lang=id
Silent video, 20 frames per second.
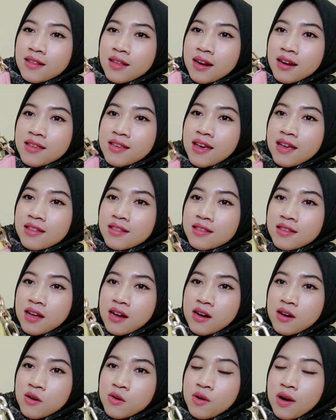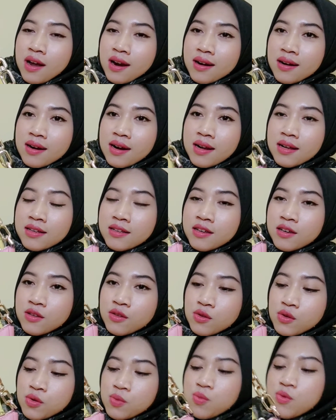ternyata
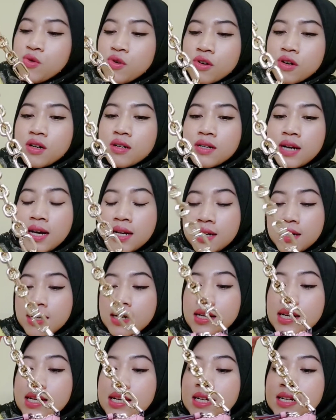warnanya itu bukan